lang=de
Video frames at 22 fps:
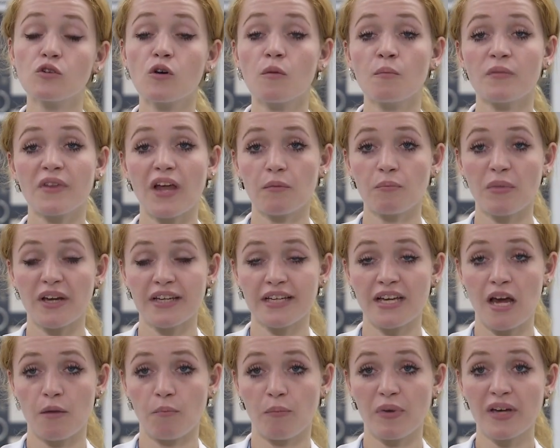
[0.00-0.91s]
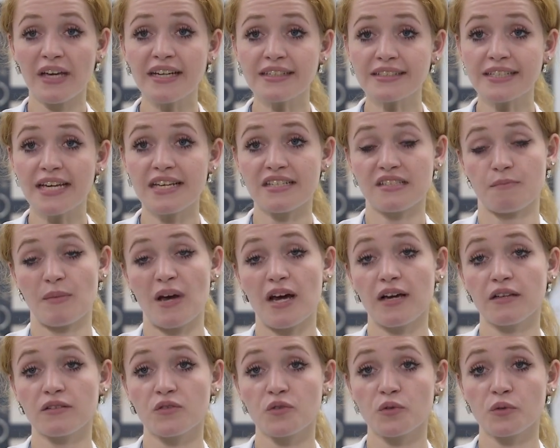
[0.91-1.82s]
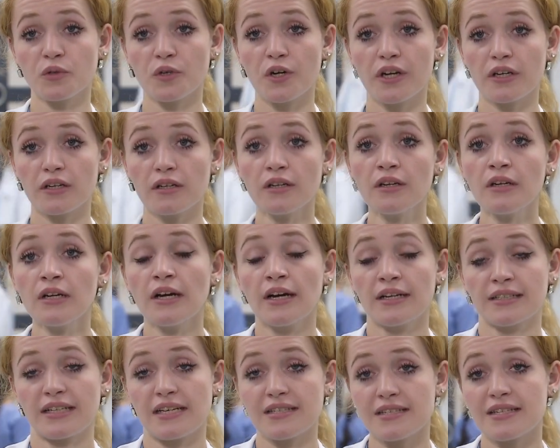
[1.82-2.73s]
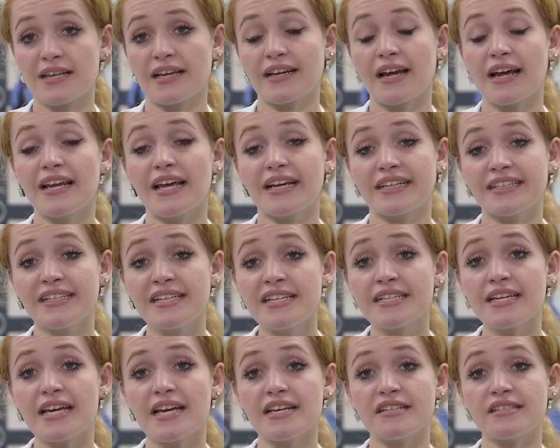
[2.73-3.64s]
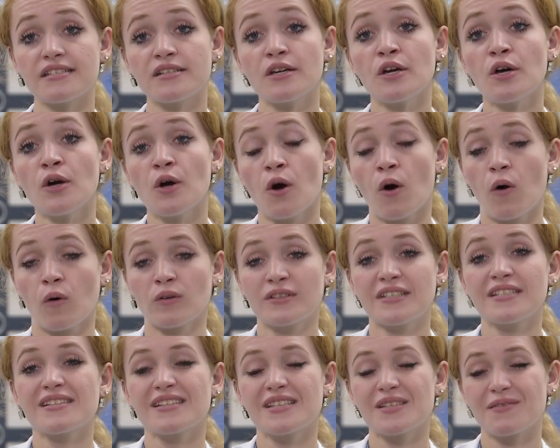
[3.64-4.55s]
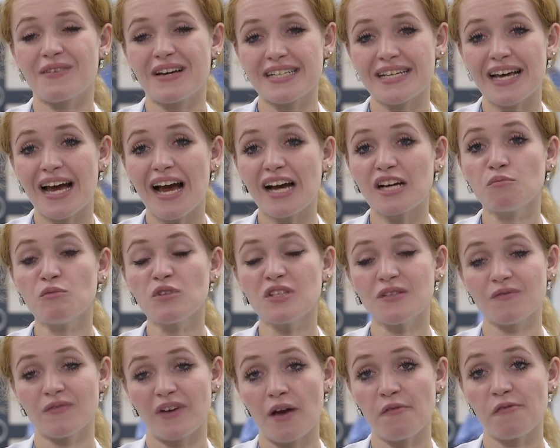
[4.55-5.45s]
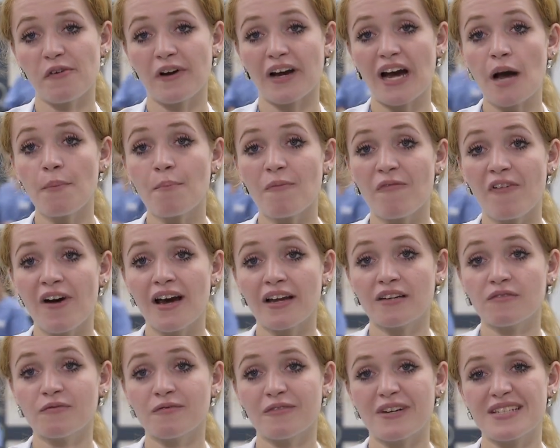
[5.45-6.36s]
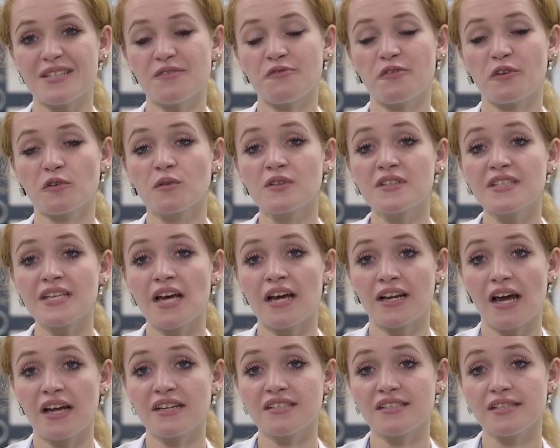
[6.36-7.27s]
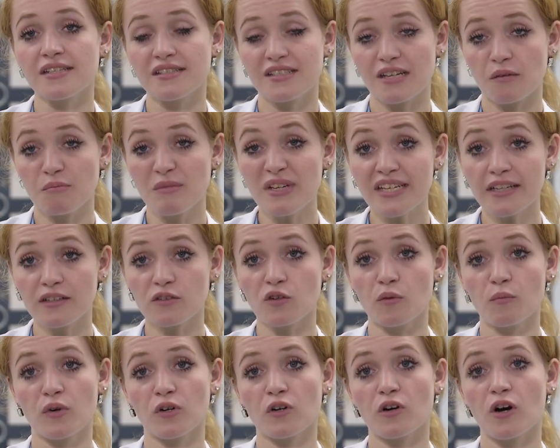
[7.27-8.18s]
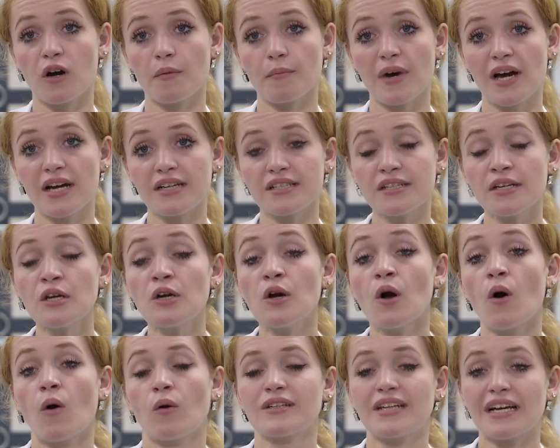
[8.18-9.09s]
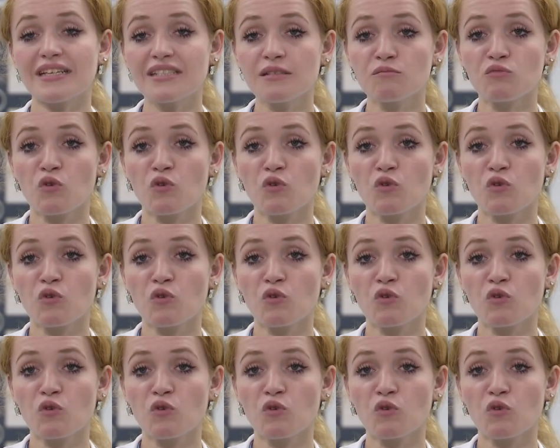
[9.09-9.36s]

um dann bei ihr einen Pricktest machen zu können. Das ist ein Allergietest. Und diese zwei Tage müssen wir einfach abwarten, weil sie von uns ja ein Antihistaminikum bekommen hat und das im